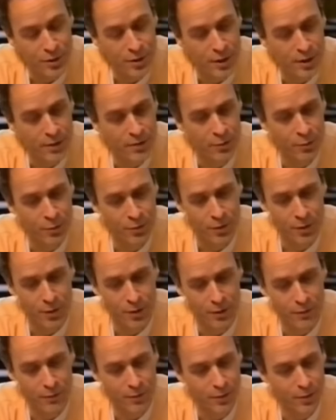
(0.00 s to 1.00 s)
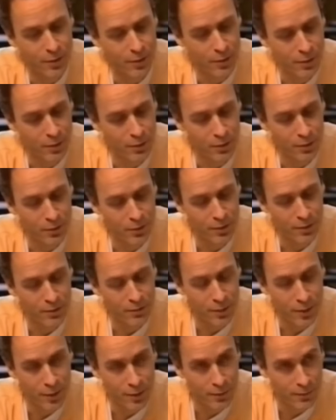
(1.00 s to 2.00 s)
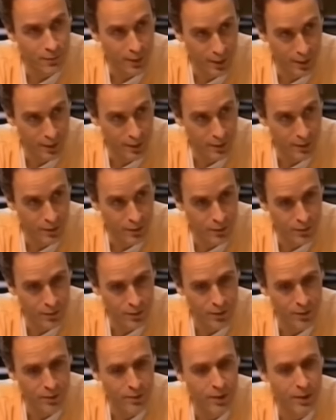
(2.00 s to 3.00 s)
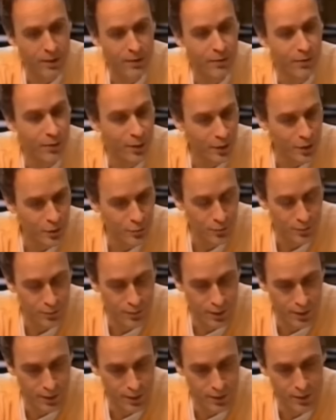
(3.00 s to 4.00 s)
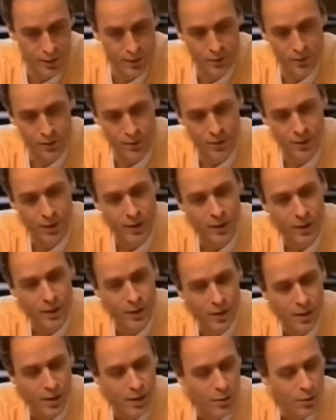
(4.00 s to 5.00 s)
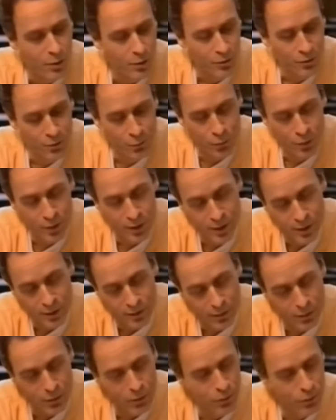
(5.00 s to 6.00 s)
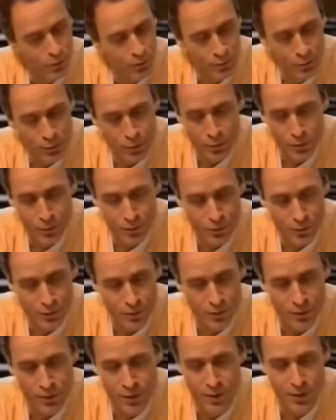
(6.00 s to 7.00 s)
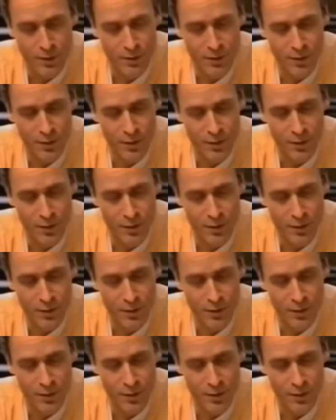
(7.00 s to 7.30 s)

Najgroźniejsza jest pornografia łącząca przemoc z przemocą seksualną. Połączenie tych dwóch sił,